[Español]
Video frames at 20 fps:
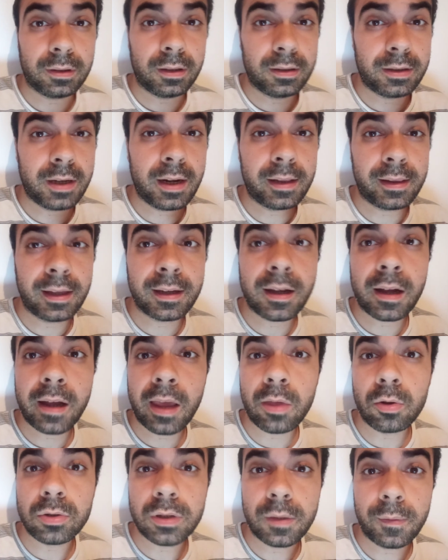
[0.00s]
se le tenga que
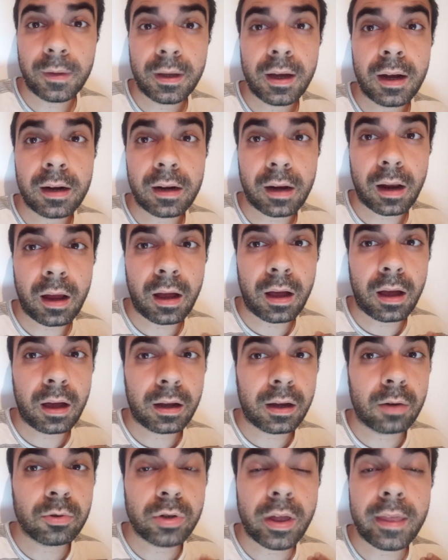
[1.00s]
dosificar a
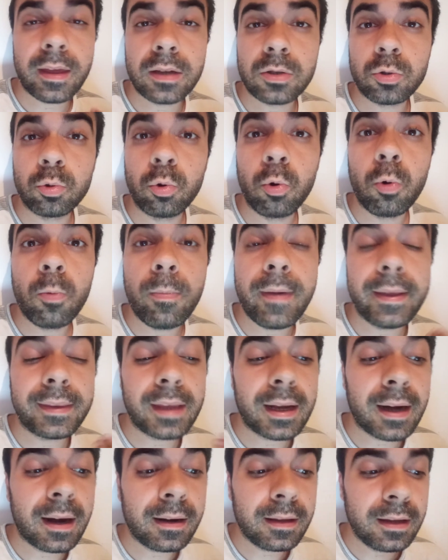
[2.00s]
causa de su
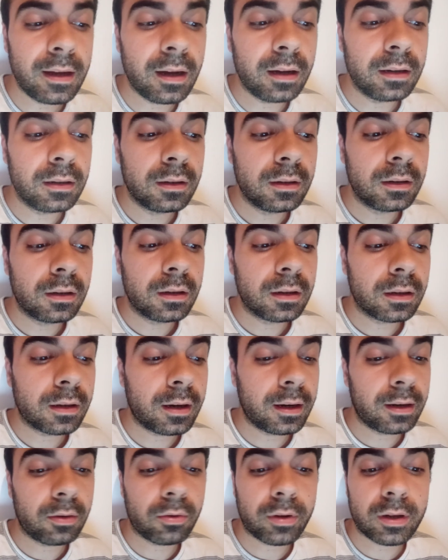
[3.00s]
veteranía,
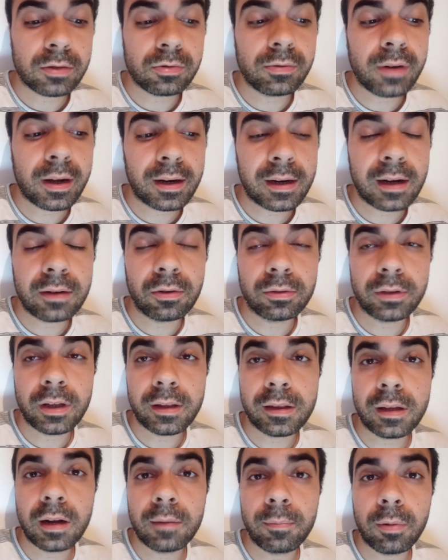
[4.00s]
creo que es una gran
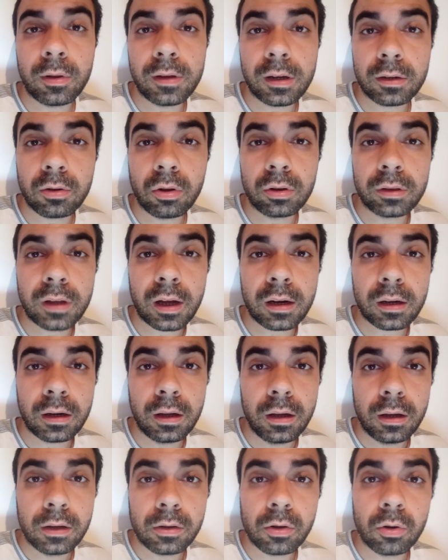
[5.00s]
noticia el poder contar
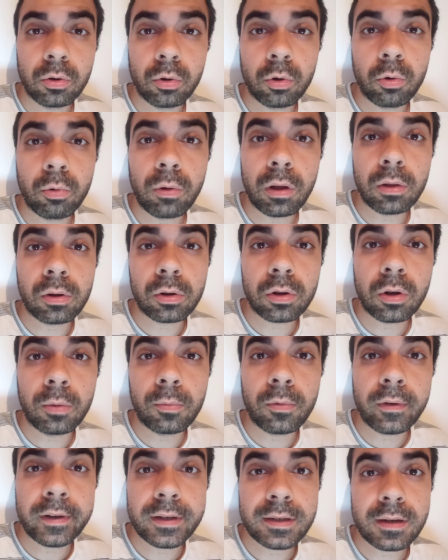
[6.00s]
con un jugador
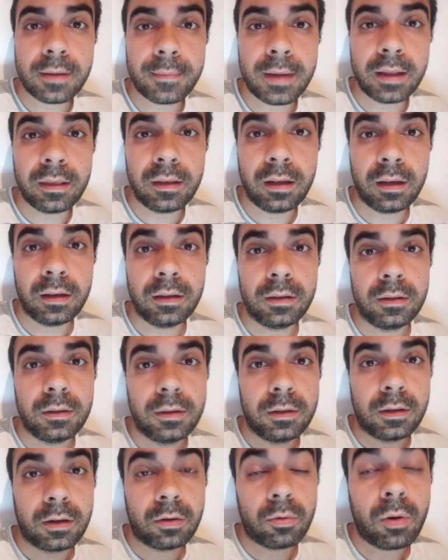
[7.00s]
como Mandi.
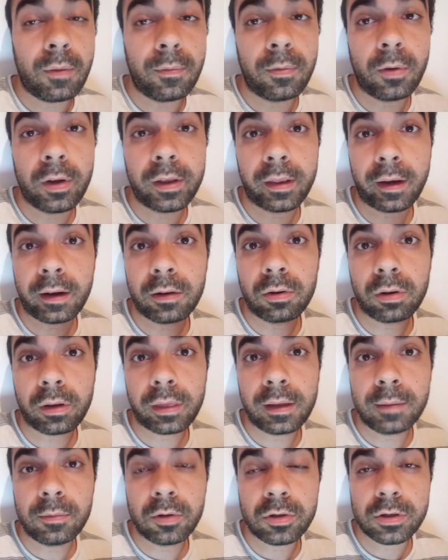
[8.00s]
Juan Foyt
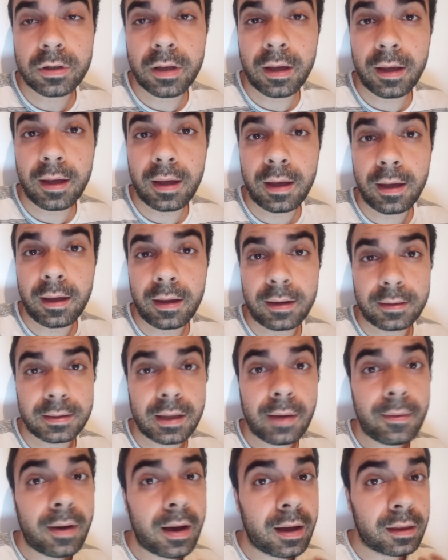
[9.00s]
recordemos que
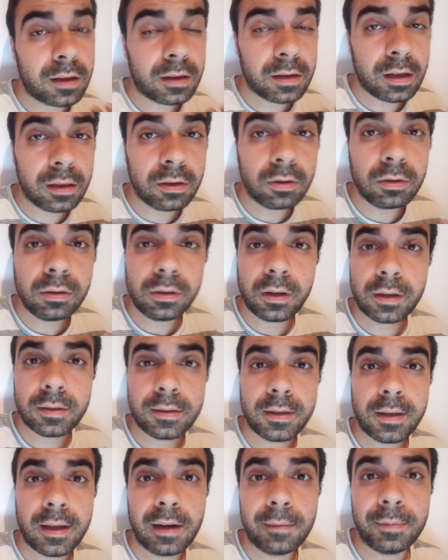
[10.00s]
estaba cedido,
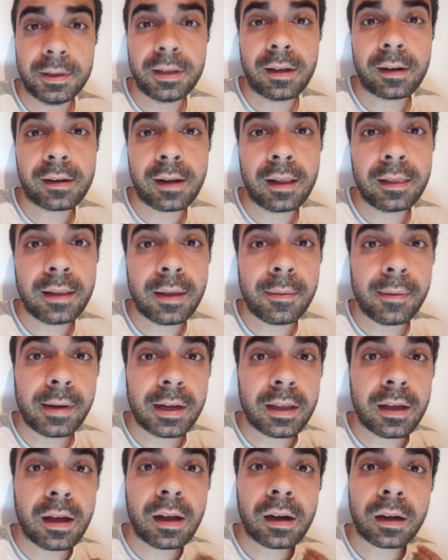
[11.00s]
así que el Villarreal
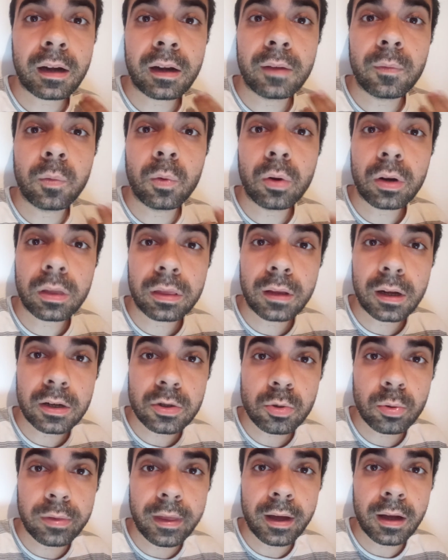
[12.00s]
debería reforzar
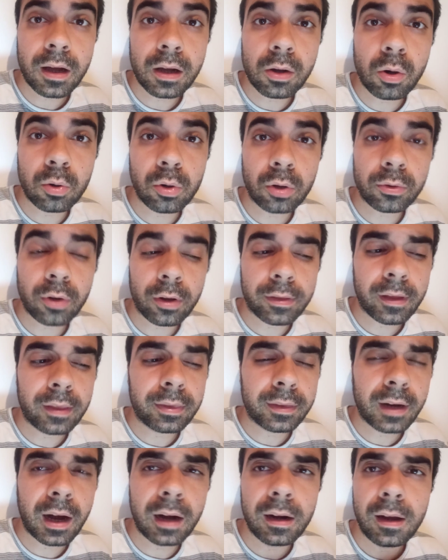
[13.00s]
su zaga con otro
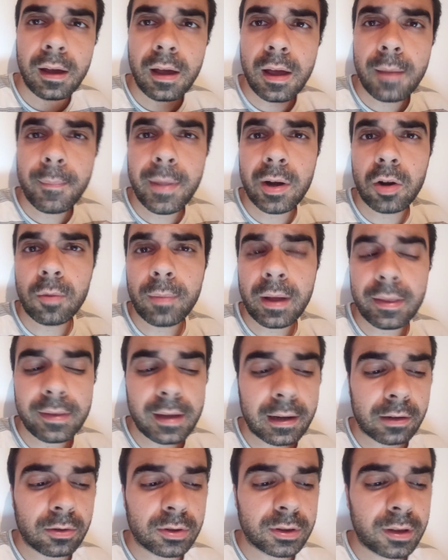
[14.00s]
central, pero
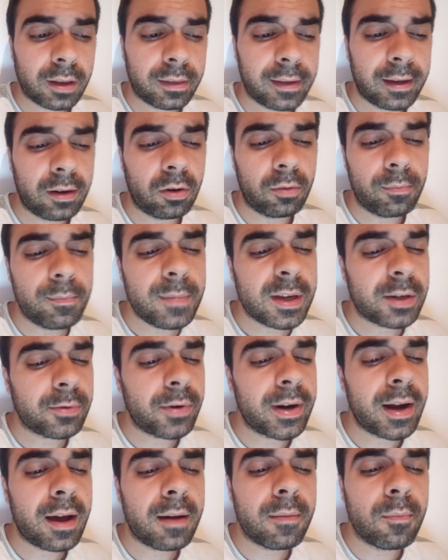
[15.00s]
Mandia a me
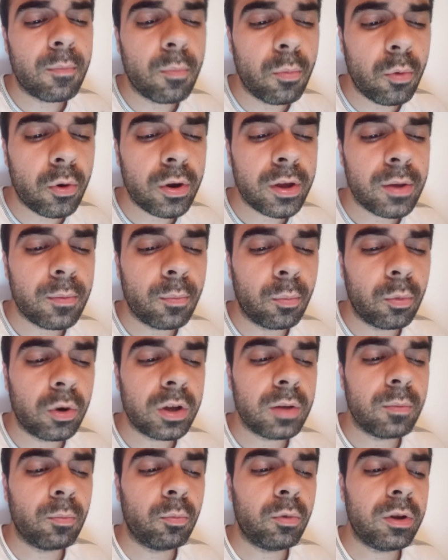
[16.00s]
suena muy,
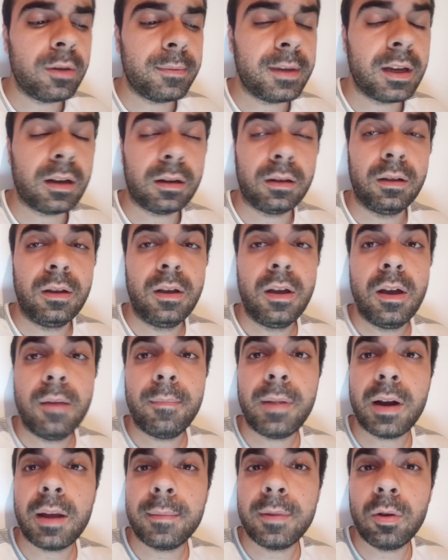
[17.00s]
muy, muy bien.
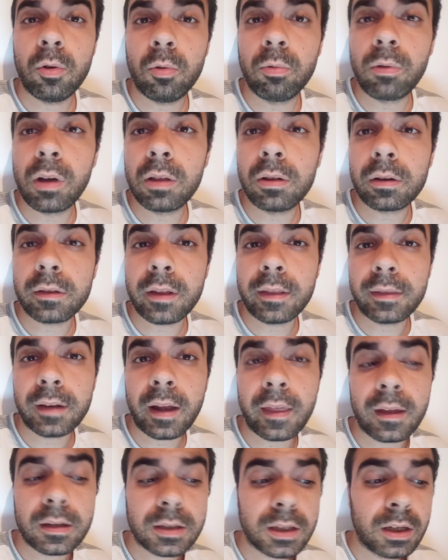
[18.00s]
Para mí un jugador de
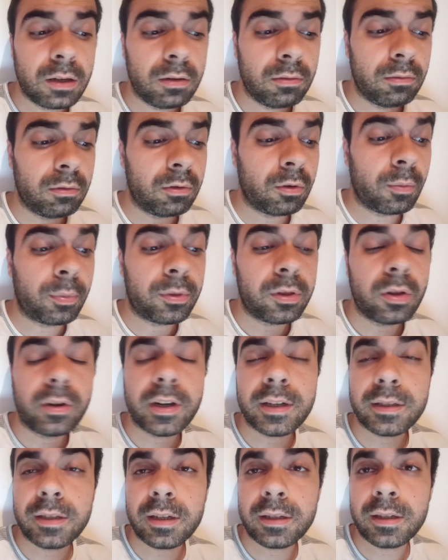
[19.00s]
entrada sin
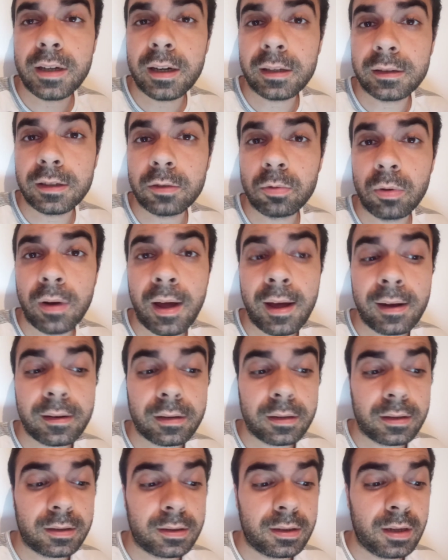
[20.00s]
opciones de ser titular,
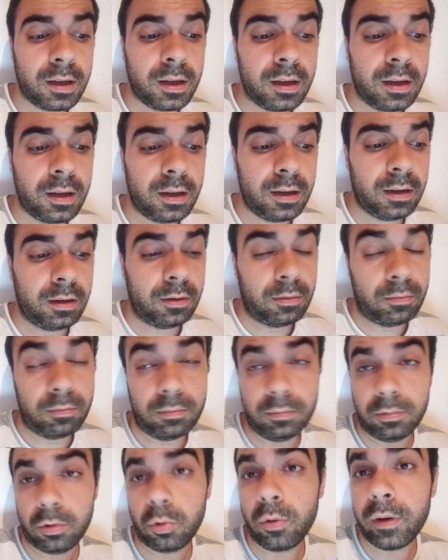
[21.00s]
si
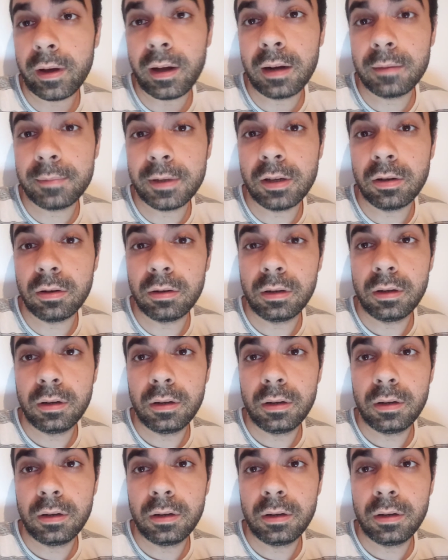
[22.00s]
juega al viol